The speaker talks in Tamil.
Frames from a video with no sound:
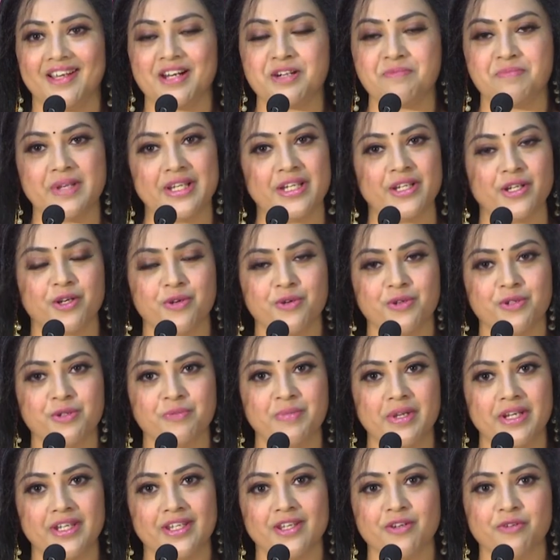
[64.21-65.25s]
அப்படிங்கிற ஒரு
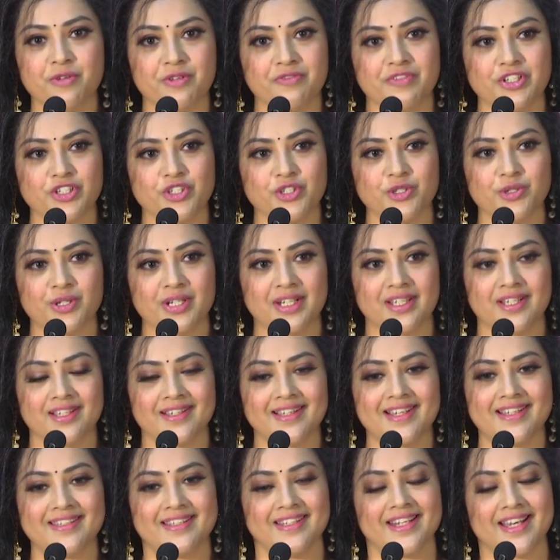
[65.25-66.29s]
பெரிய ஒரு விஷயம்
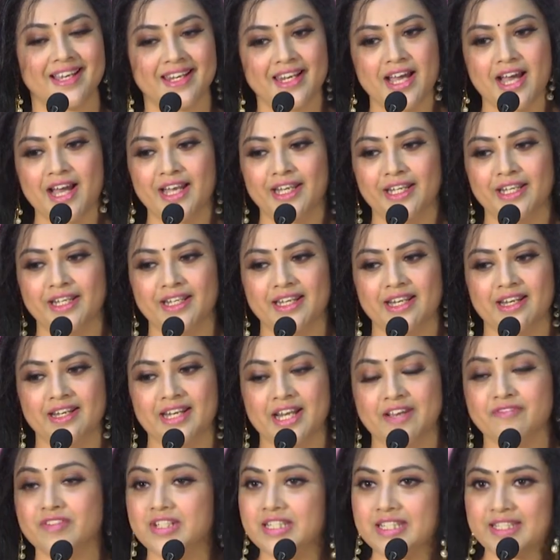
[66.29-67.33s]
எனக்கு அதனால் ஐ
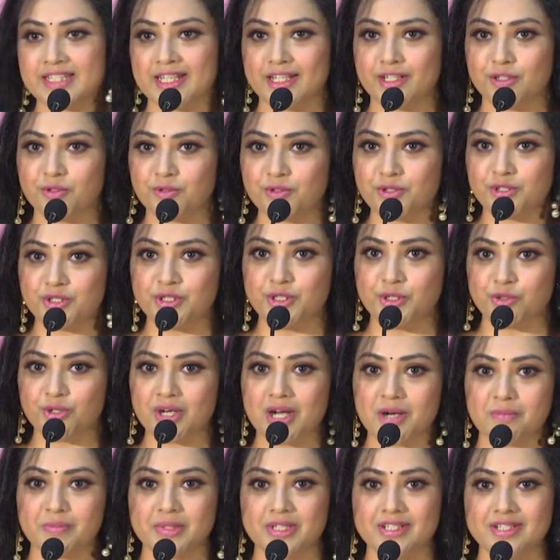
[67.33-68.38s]
நெவர் சே நோ டு நியூ
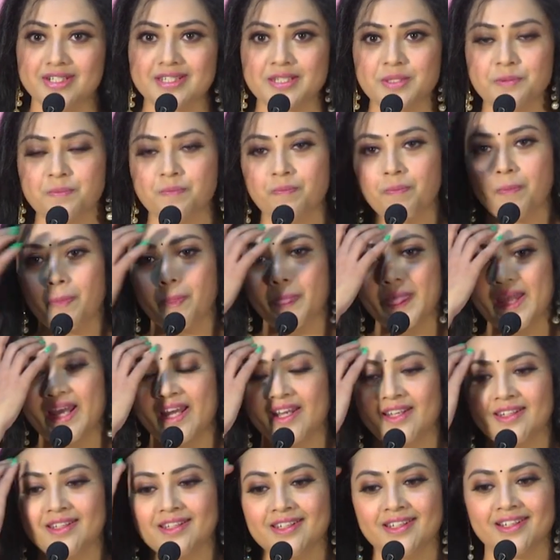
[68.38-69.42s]
கமர்ஸ்
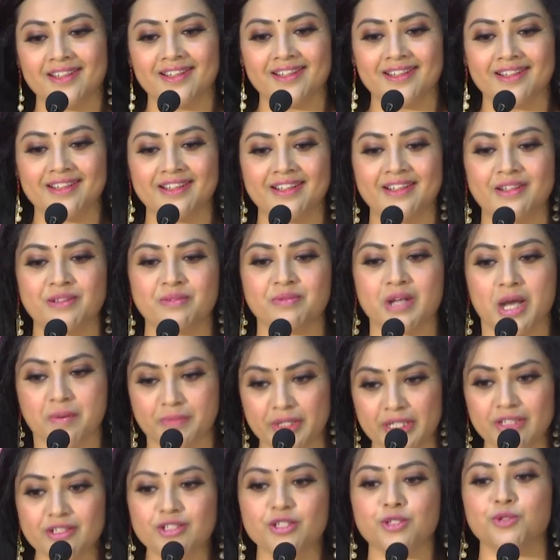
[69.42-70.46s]
அண்ட்
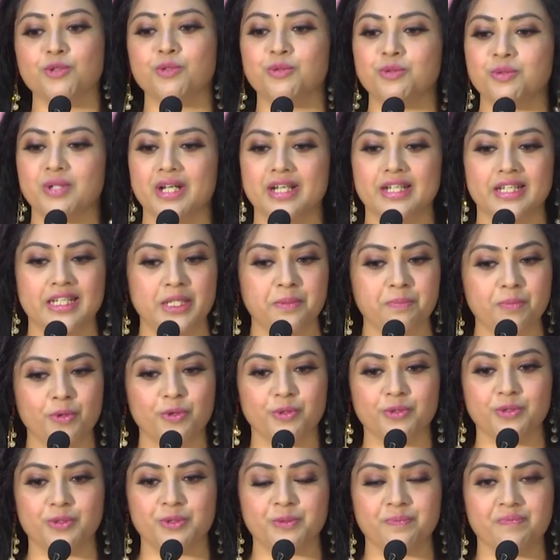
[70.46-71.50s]
கம்மிங் டு நீ
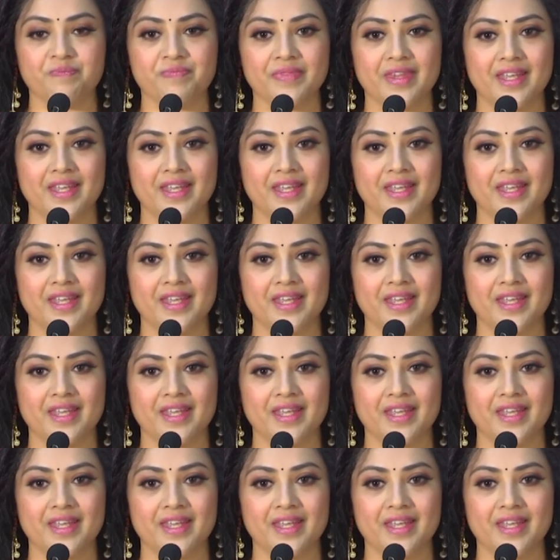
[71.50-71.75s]
போதும்